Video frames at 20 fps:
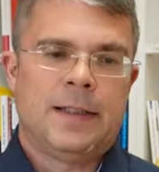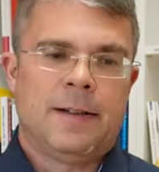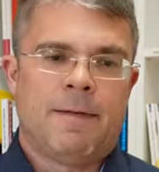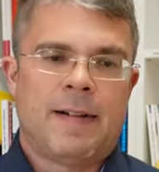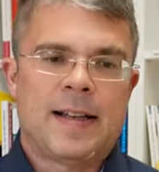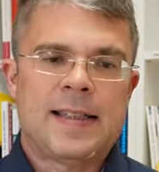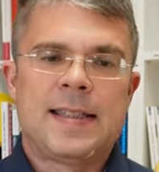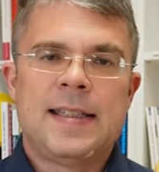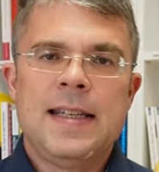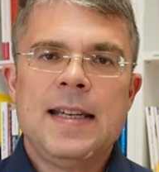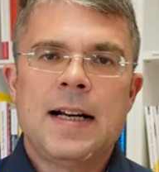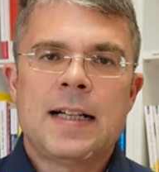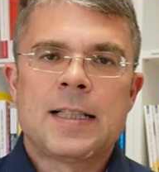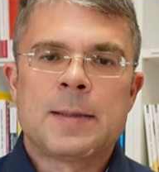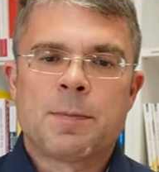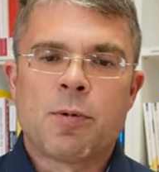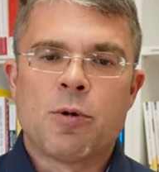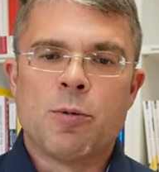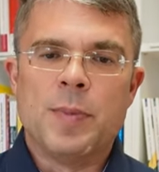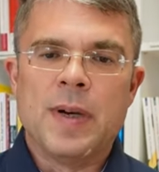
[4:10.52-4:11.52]
Was Sie als
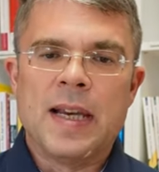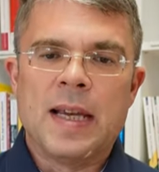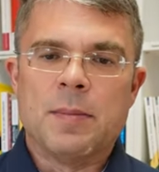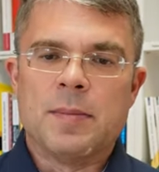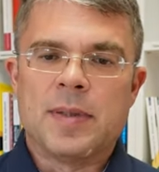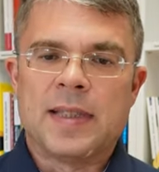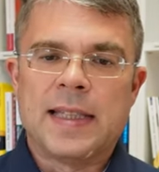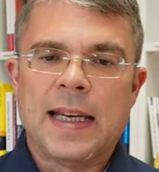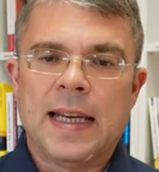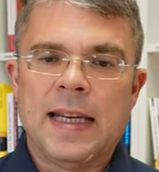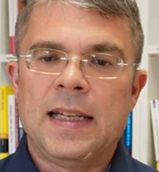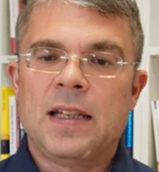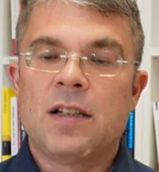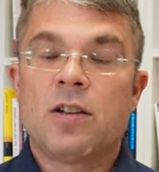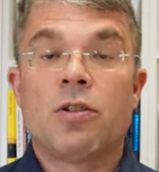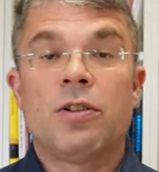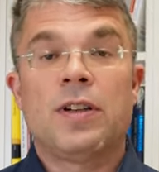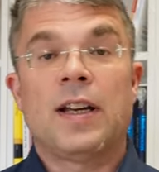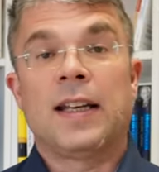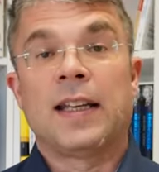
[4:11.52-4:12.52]
Problem sehen,
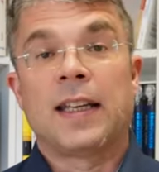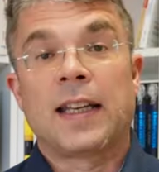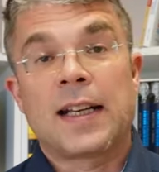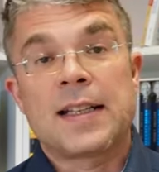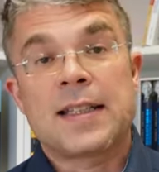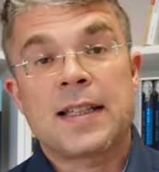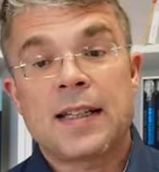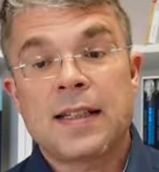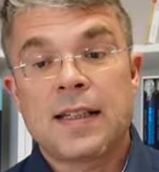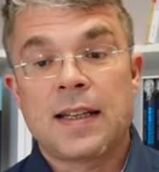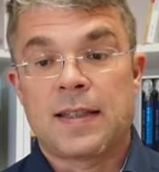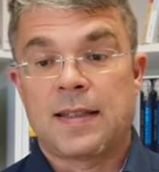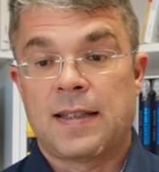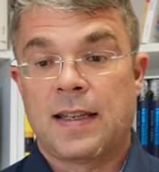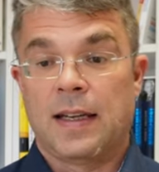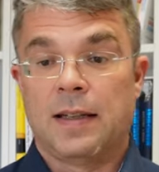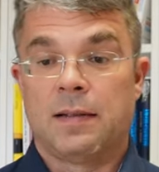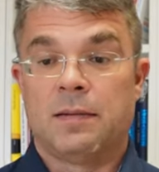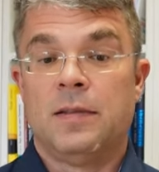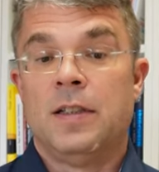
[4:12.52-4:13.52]
können andere ganz anders
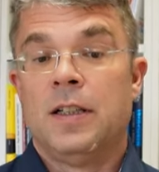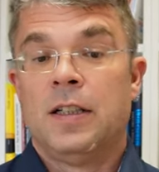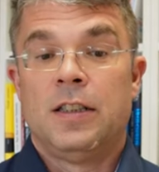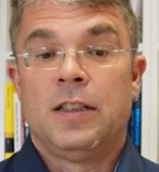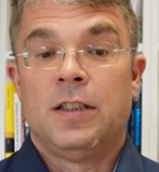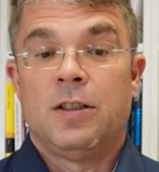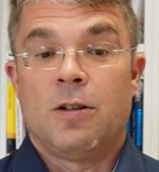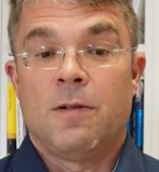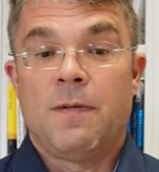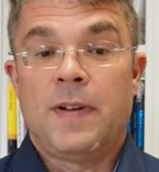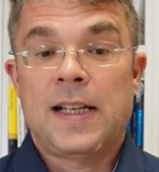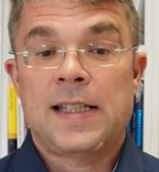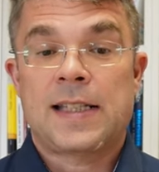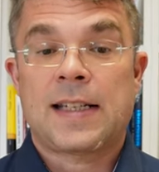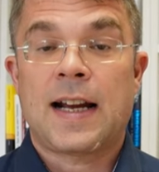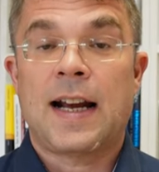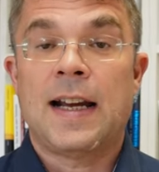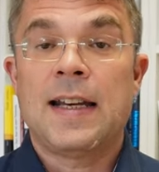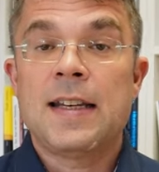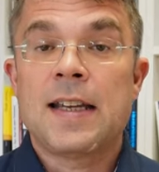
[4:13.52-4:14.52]
sehen. Und wenn es
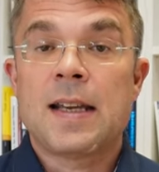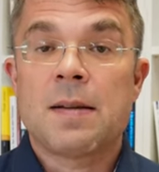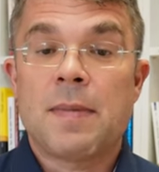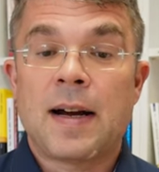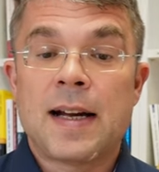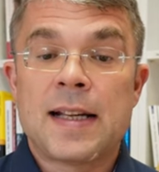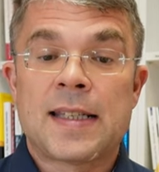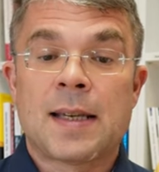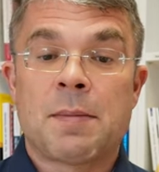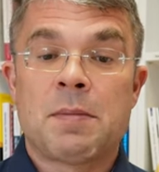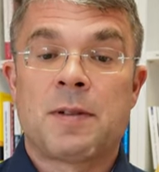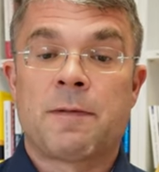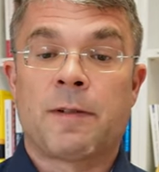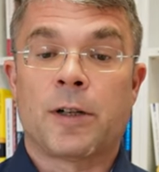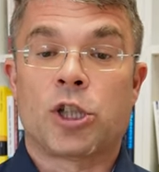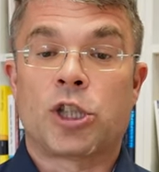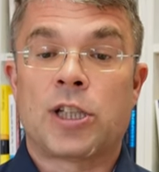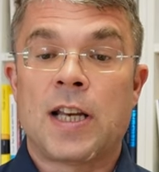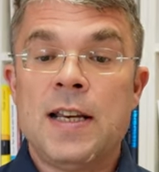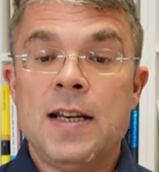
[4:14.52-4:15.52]
kein gemeinsames
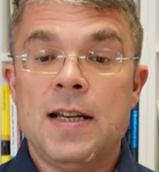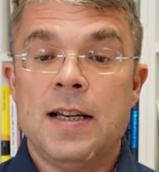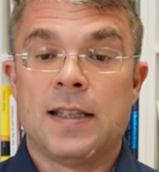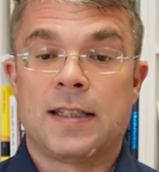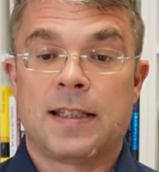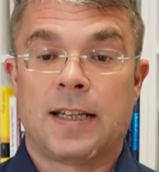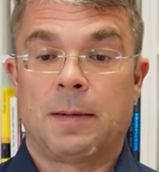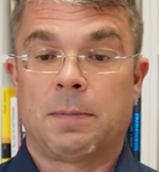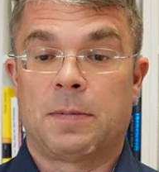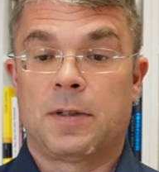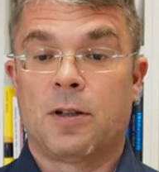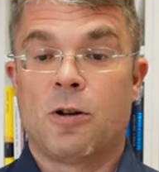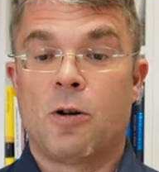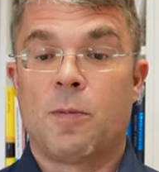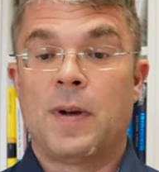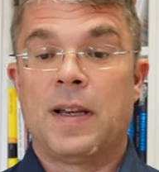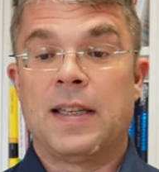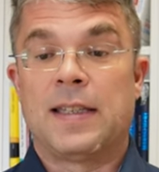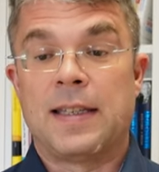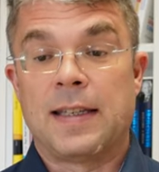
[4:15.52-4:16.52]
Verständnis gibt,
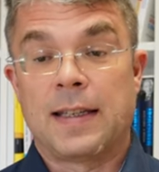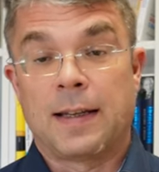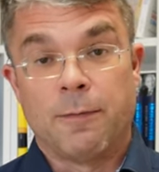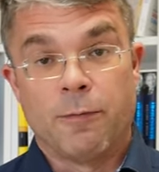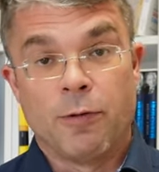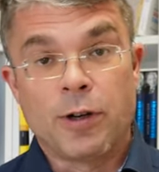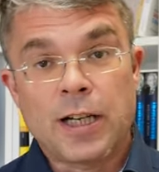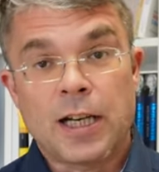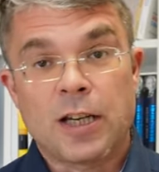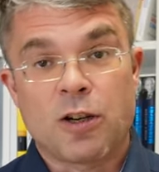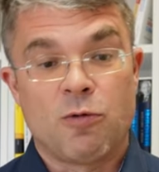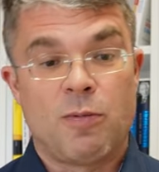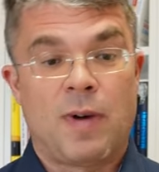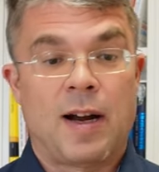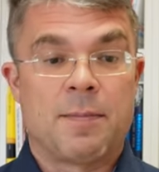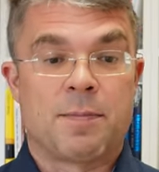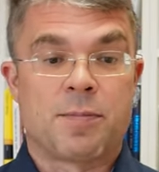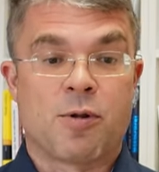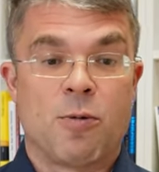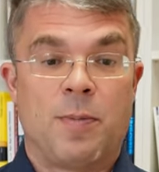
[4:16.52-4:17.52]
ob es sich wirklich um
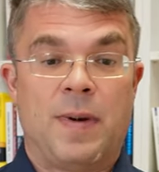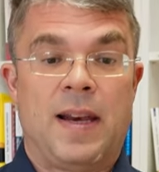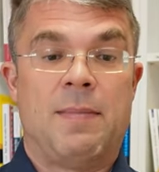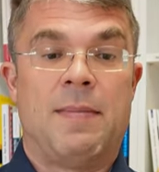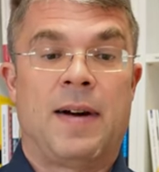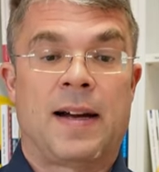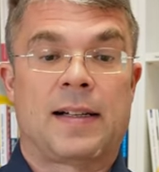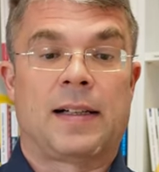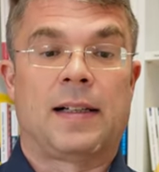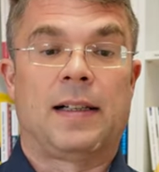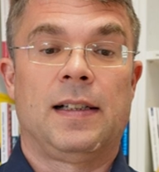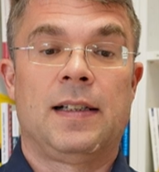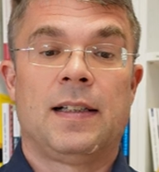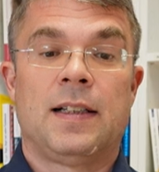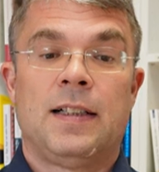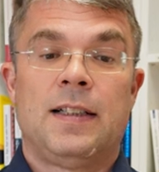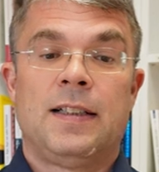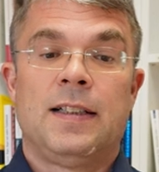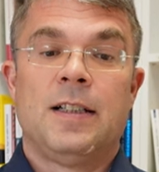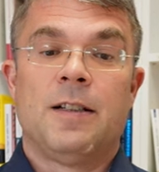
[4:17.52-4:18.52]
ein Problem handelt,
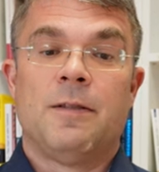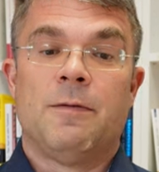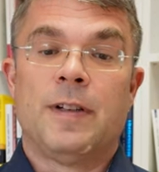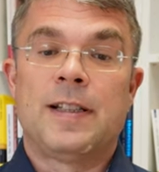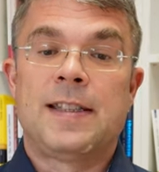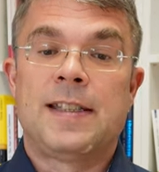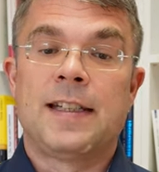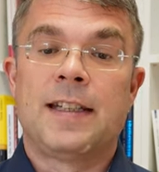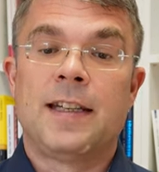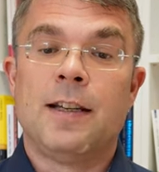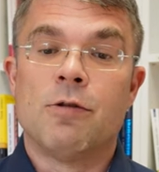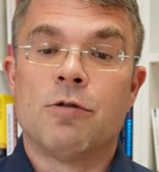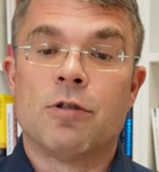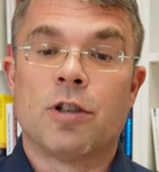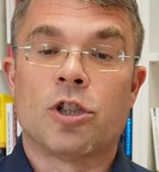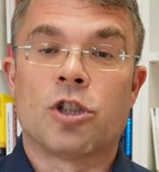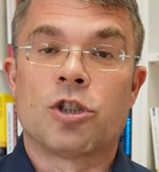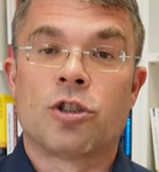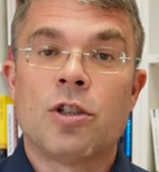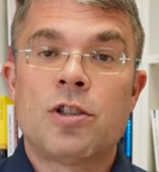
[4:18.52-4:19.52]
wird sich die
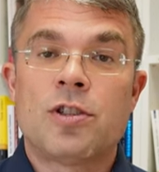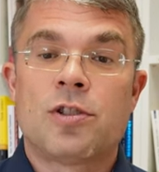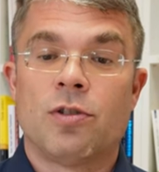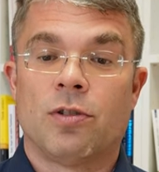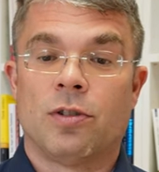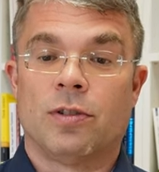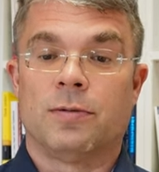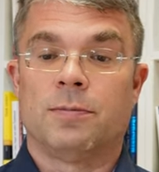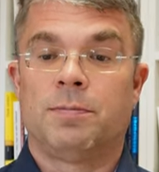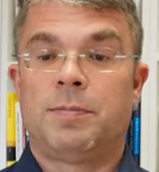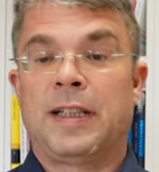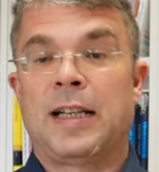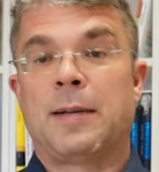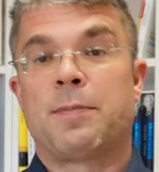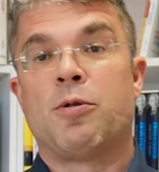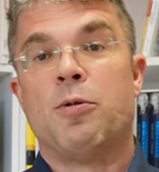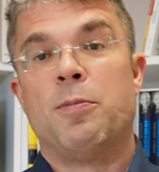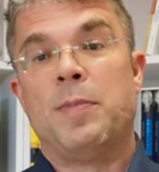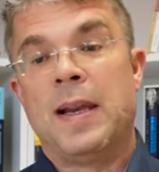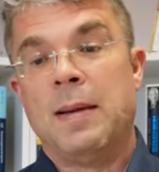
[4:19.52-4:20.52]
Unterstützung bei der
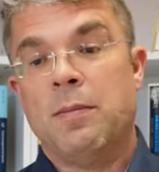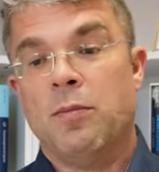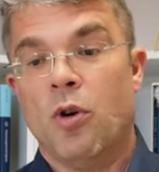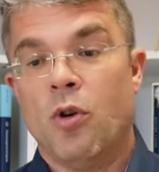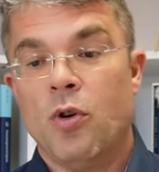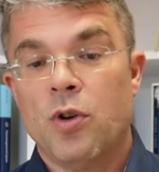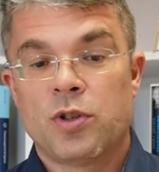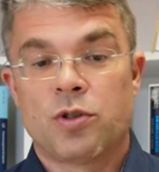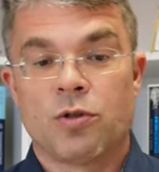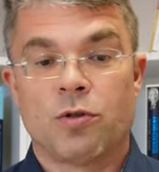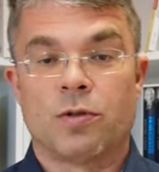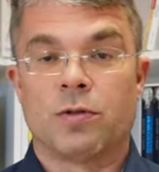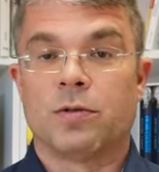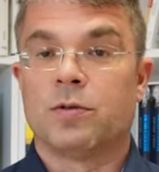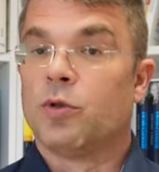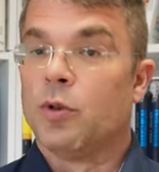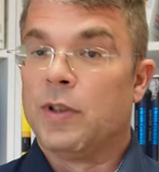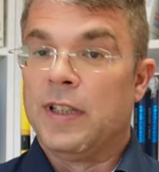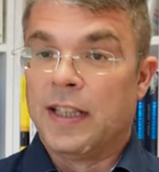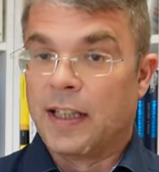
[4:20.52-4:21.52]
Problemlösung
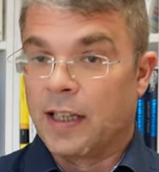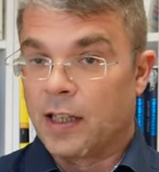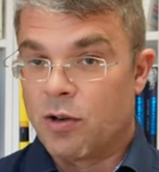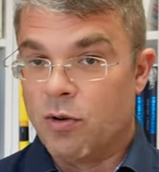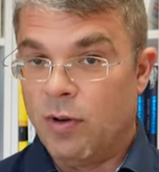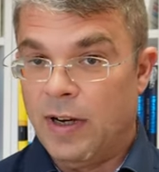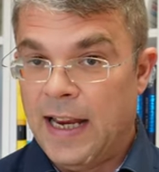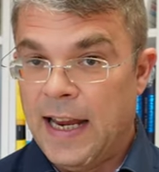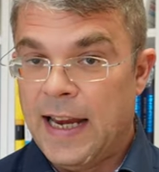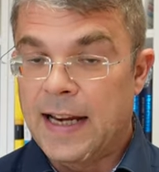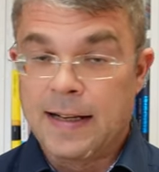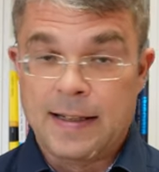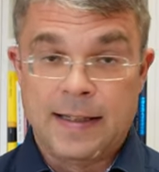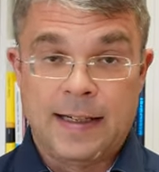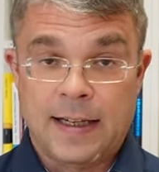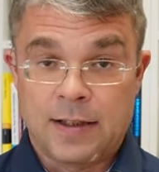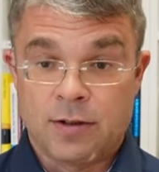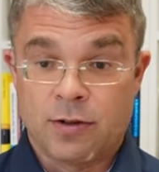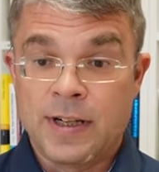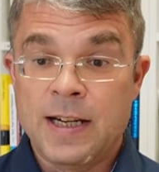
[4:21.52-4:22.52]
durch Ihre Kollegen,
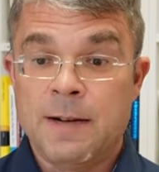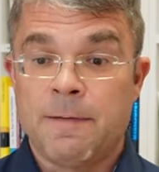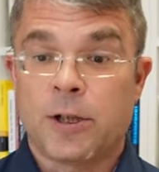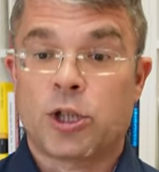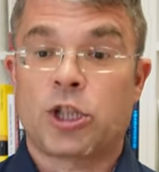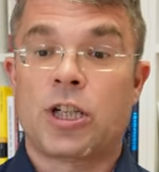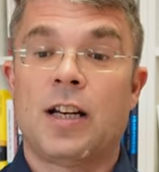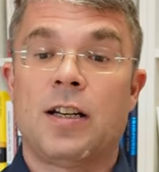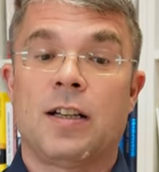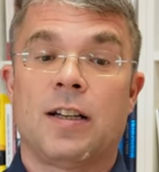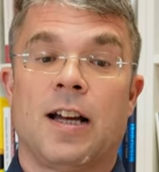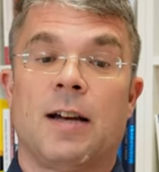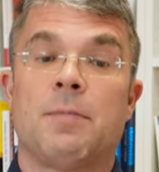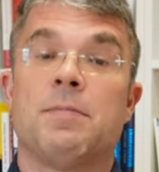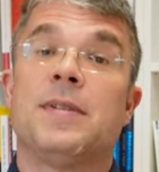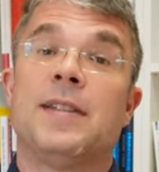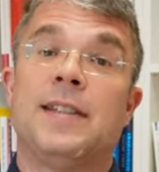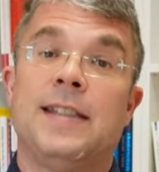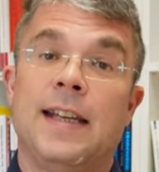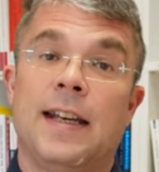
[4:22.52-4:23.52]
die das noch nicht verstanden
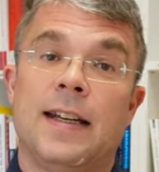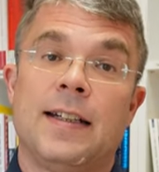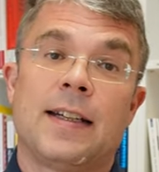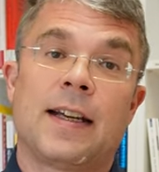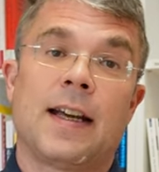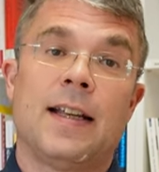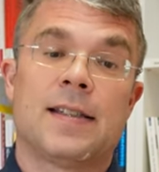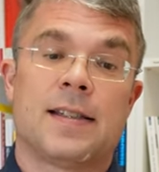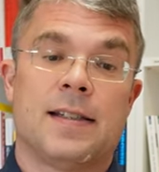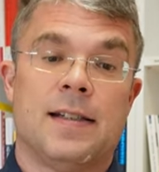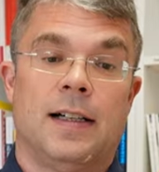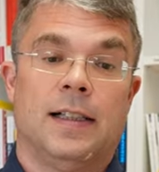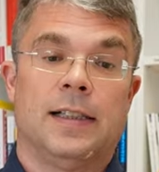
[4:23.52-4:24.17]
haben, sehr in Grenzen